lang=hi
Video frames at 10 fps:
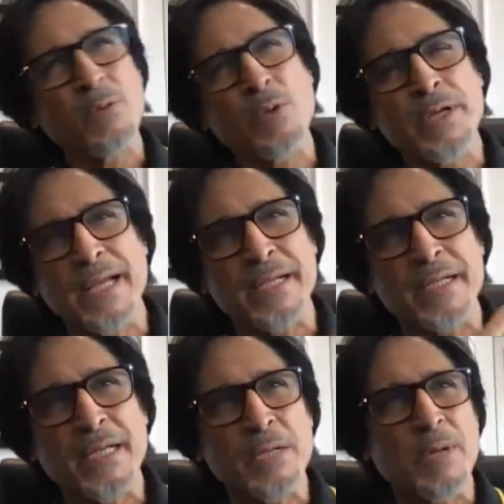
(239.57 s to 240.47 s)
वो उनका
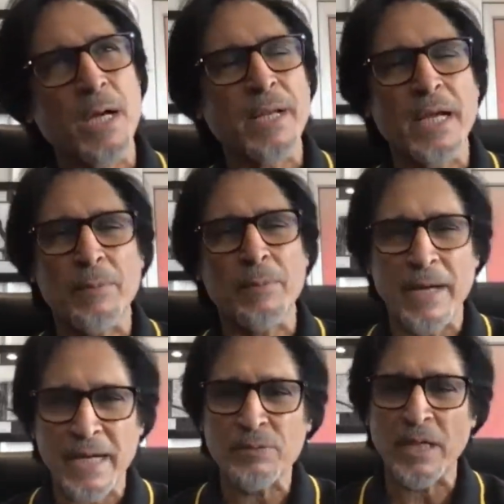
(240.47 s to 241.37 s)
इंटरनल मामला है हमारा
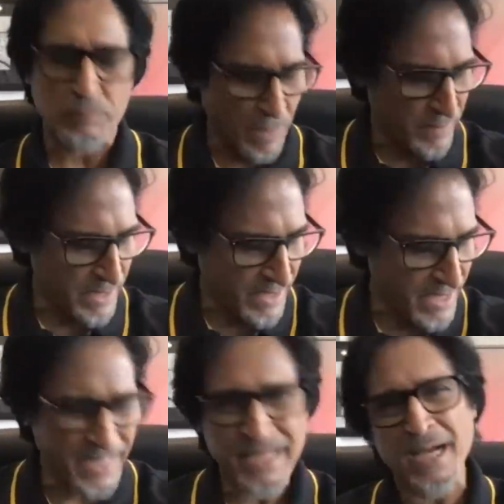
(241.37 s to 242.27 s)
इस वक्त मामला ये है
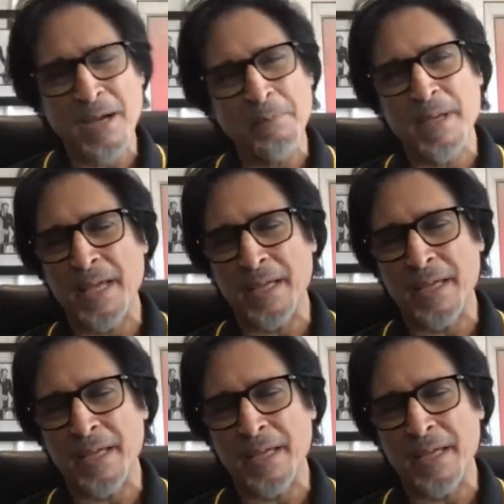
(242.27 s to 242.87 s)
कि हम एक